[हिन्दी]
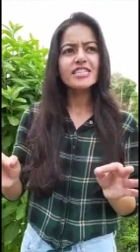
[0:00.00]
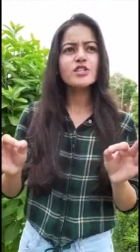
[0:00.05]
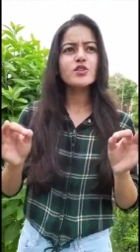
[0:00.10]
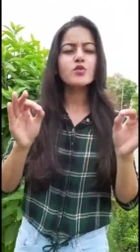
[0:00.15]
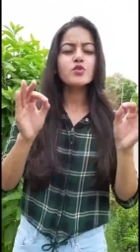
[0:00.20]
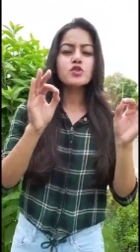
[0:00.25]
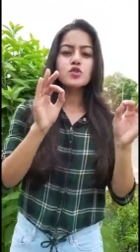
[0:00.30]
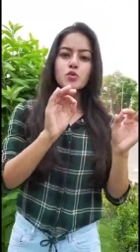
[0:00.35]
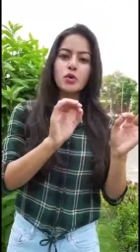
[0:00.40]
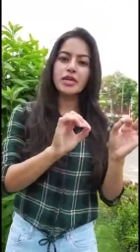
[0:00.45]
वैसे
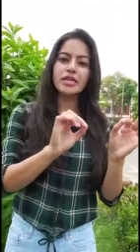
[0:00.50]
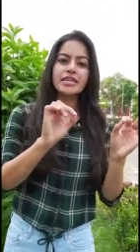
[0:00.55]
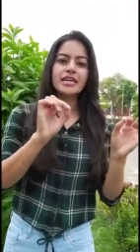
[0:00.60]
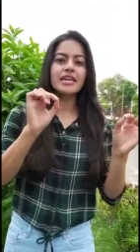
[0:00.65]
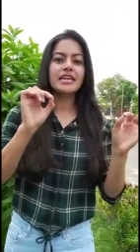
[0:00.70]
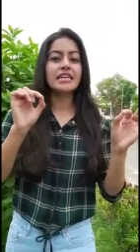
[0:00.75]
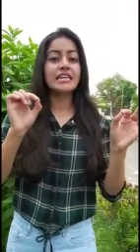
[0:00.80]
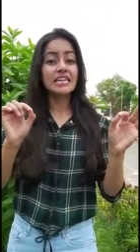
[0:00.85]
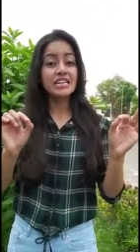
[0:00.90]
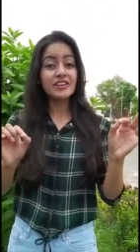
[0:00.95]
तो स्वेट
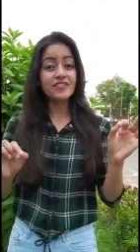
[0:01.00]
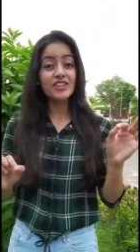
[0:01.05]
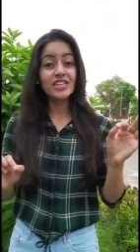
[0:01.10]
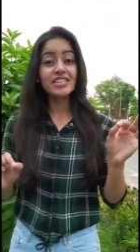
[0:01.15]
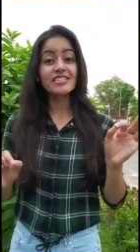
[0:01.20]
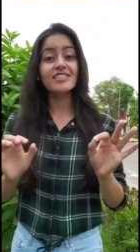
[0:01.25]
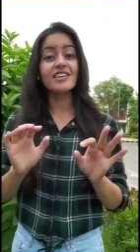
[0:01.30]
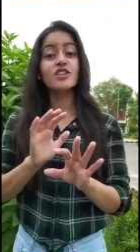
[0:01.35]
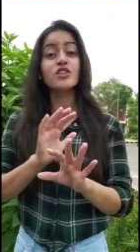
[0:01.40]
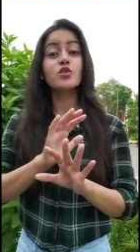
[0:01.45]
का लीवर
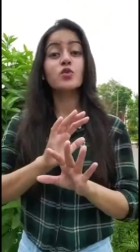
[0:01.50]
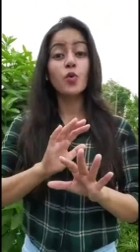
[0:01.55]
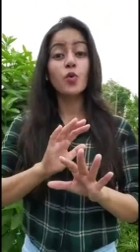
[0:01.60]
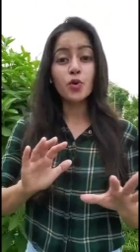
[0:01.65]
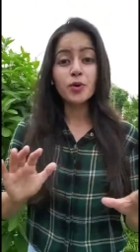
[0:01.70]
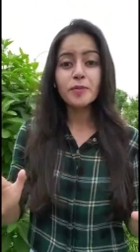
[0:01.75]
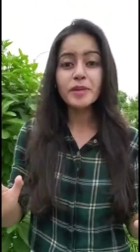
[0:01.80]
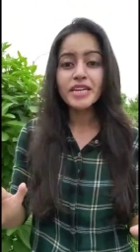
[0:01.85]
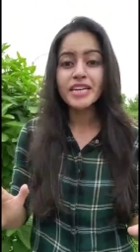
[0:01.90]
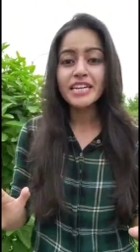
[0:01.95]
के साथ
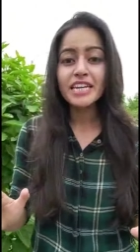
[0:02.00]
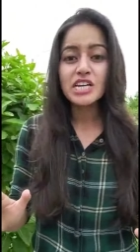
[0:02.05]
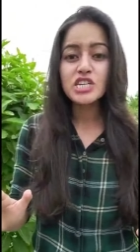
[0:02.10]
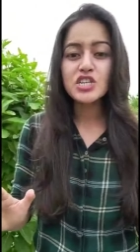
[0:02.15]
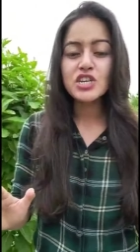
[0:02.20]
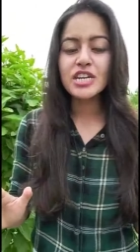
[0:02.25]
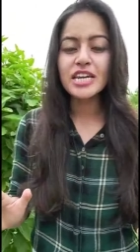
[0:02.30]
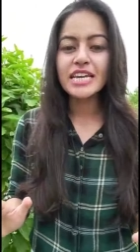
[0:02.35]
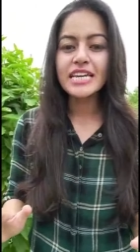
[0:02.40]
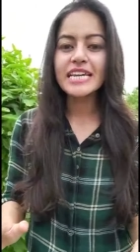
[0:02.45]
कोई भी
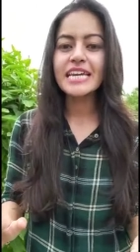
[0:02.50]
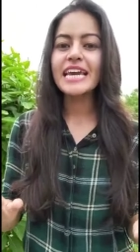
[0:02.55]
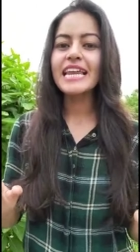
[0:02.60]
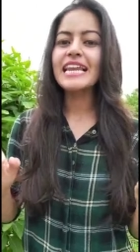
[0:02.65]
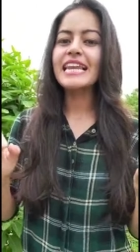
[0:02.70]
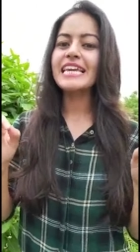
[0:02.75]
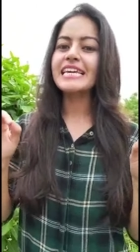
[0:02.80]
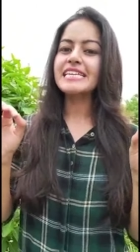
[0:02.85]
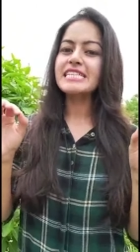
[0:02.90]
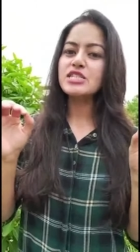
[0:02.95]
कनेक्शन नहीं है
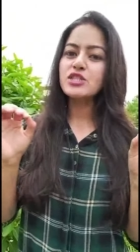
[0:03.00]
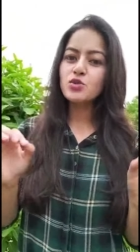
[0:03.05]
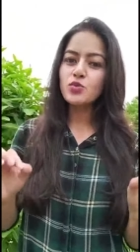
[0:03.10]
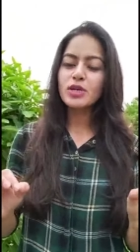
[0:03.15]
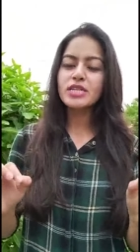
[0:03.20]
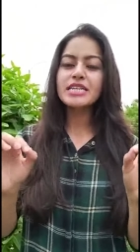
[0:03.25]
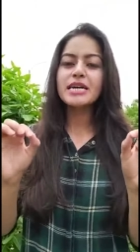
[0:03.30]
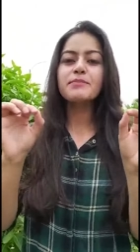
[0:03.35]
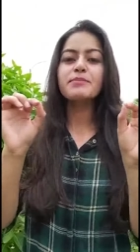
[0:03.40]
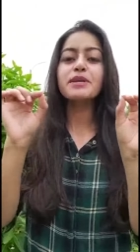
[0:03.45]
लेकिन
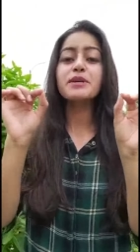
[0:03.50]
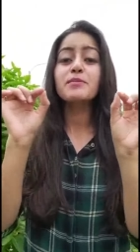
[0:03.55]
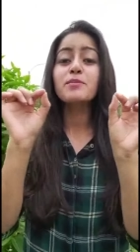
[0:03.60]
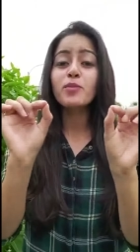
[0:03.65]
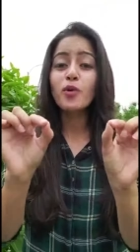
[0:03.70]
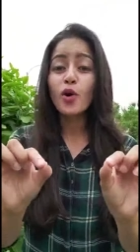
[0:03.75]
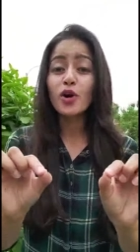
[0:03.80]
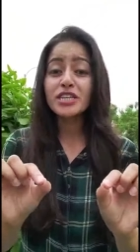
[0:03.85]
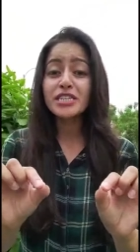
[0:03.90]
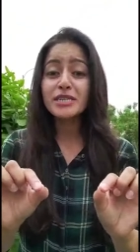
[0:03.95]
स्वेट आपकी
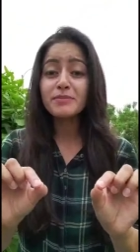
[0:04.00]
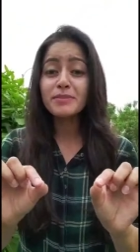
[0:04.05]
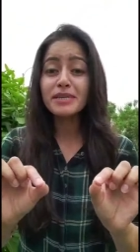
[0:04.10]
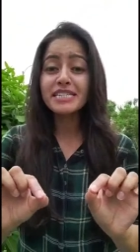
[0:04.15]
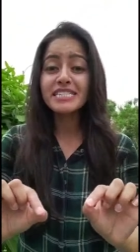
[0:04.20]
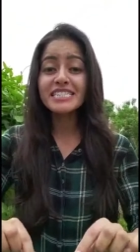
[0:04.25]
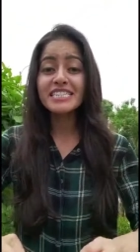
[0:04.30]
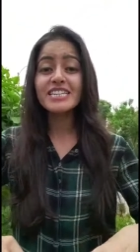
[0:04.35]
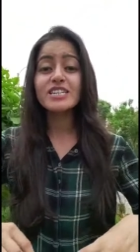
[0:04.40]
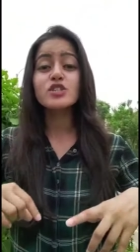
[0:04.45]
बॉडी में
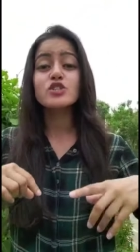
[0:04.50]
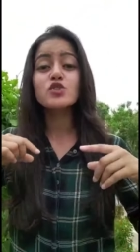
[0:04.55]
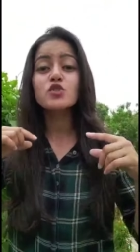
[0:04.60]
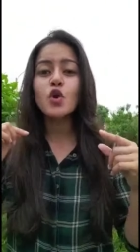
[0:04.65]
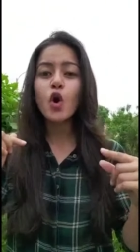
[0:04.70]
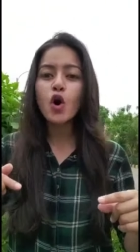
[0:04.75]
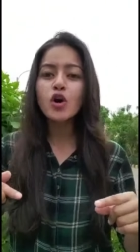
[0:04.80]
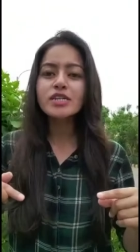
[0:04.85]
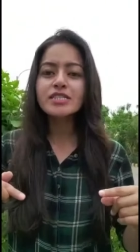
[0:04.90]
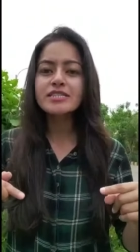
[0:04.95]
से
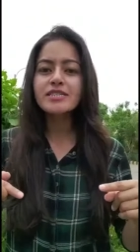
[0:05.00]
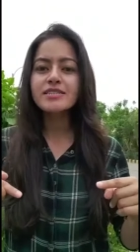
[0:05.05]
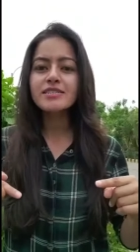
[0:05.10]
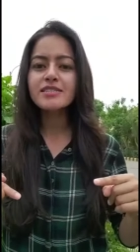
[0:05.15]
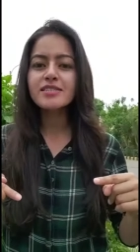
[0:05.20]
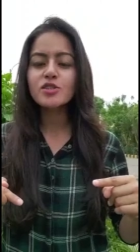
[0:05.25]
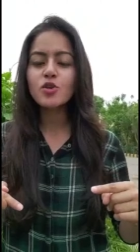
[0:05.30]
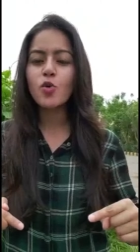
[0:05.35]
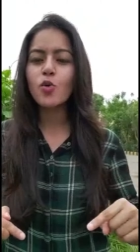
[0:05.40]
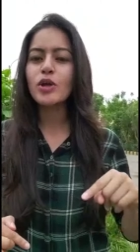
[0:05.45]

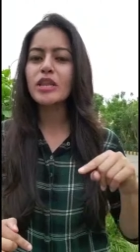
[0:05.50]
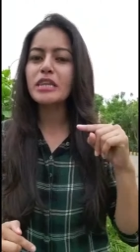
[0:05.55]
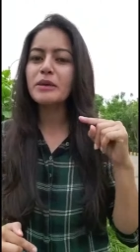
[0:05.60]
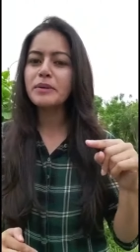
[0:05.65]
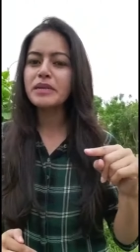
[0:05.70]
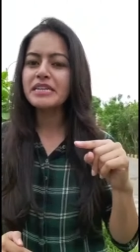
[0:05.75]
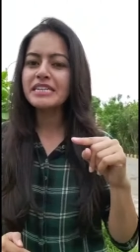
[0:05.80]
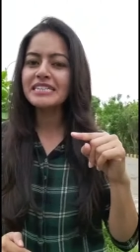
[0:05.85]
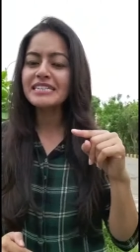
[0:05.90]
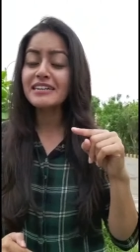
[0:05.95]
टॉक्सिन्स को
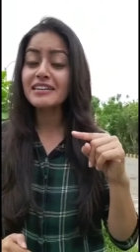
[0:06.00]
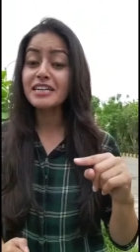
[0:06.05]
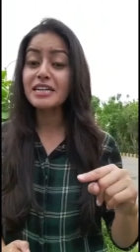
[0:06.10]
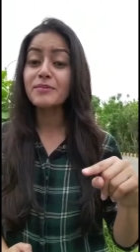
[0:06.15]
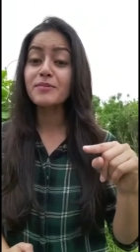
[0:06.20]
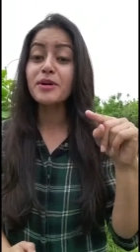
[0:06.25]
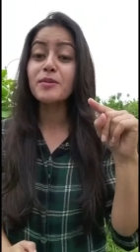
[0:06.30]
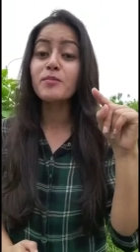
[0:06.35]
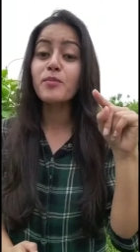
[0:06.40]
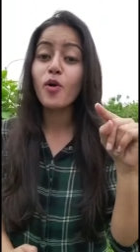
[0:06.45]
एलिमिनेट
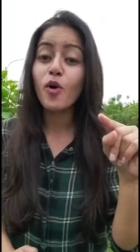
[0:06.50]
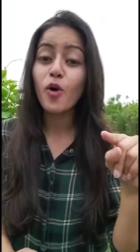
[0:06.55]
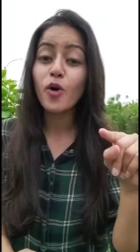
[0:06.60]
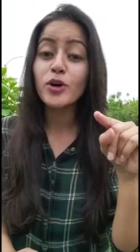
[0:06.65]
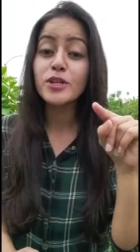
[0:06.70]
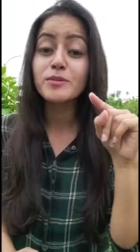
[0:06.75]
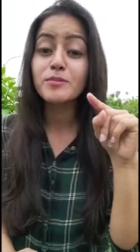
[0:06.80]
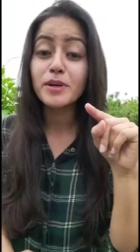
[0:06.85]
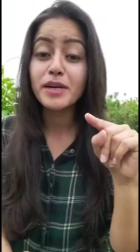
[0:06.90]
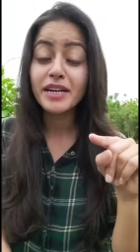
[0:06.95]
करने में
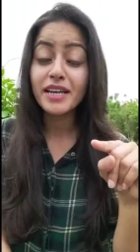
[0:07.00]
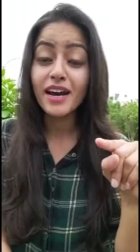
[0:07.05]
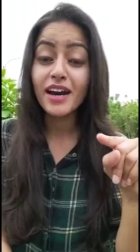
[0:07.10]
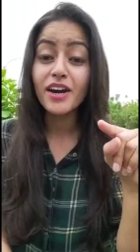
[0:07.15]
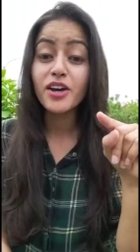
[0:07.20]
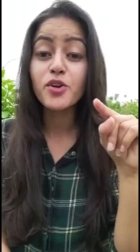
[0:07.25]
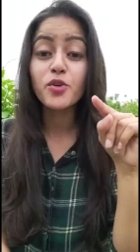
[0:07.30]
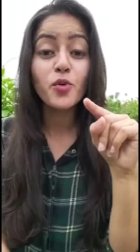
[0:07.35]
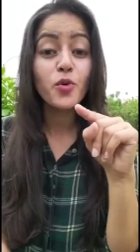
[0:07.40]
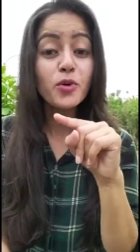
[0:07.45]
बहुत
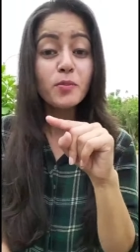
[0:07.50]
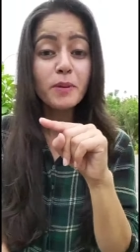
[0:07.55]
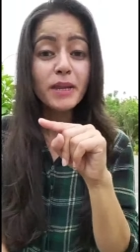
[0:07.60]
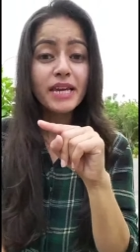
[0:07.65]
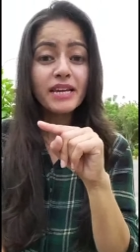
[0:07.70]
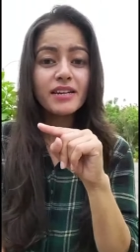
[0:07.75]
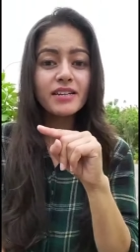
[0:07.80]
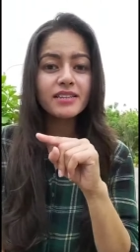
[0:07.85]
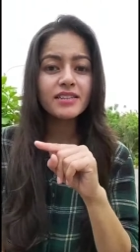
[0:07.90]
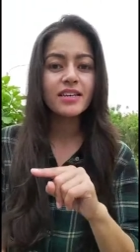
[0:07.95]
बड़ा रोल
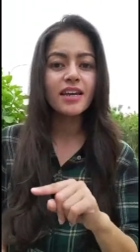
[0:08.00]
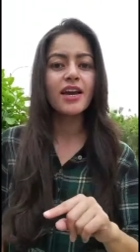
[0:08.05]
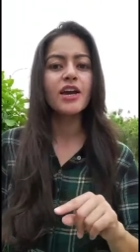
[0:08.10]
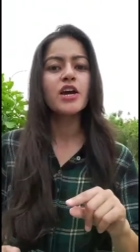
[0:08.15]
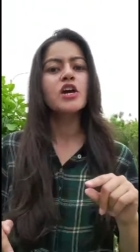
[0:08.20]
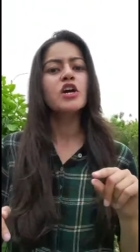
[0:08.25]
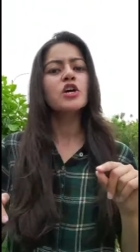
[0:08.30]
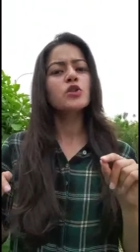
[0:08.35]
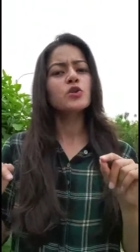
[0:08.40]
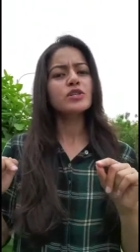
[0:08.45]
प्ले करती है
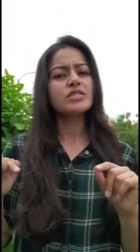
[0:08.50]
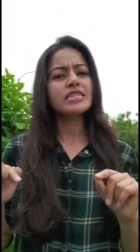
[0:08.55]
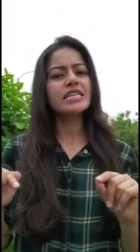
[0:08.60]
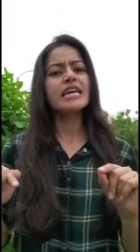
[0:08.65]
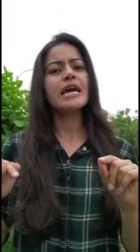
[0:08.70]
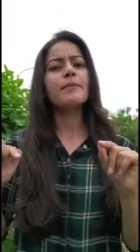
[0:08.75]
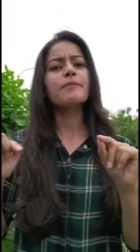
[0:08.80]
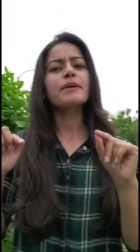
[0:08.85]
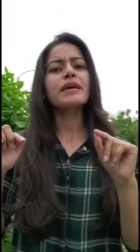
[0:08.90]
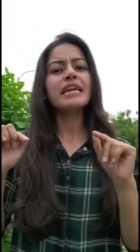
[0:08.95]
तो इसलिए
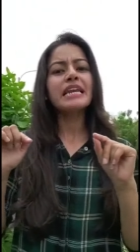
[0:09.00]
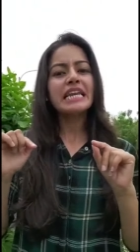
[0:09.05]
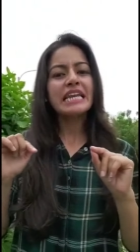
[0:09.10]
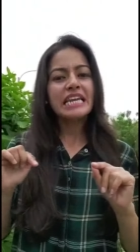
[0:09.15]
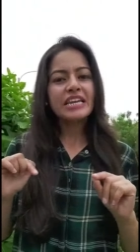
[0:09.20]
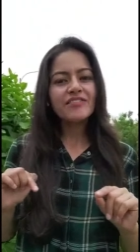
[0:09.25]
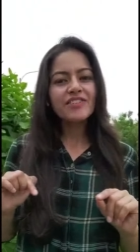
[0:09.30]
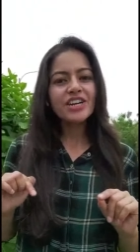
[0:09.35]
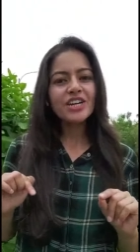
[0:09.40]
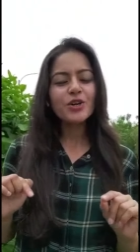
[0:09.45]
आपकी
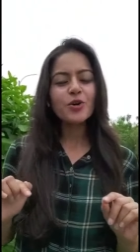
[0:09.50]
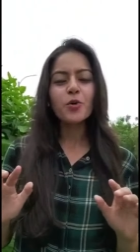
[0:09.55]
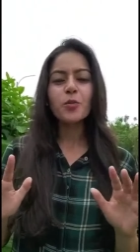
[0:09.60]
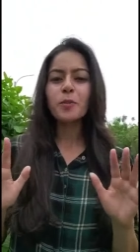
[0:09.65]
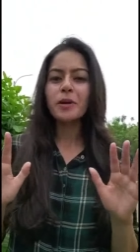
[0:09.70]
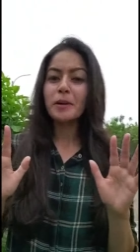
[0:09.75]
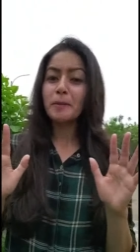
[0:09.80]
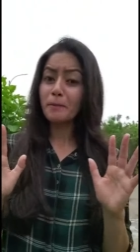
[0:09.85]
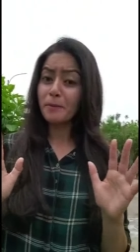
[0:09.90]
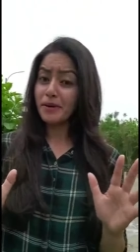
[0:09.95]
लीवर के
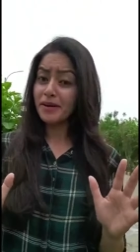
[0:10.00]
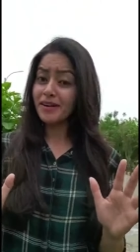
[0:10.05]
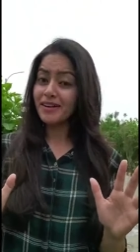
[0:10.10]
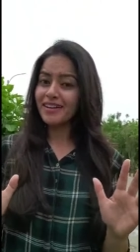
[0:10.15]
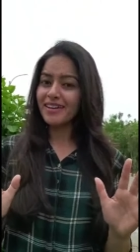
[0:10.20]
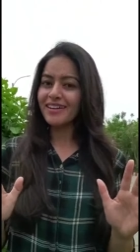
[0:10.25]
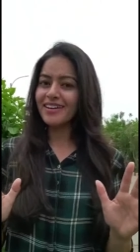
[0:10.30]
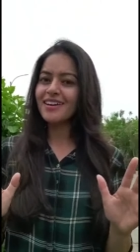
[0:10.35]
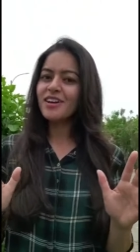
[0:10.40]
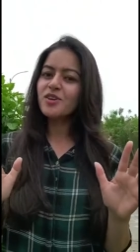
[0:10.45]
ऊपर
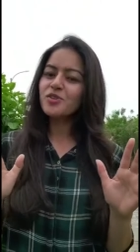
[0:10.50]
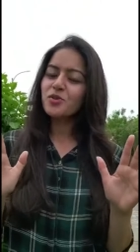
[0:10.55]
बर्डन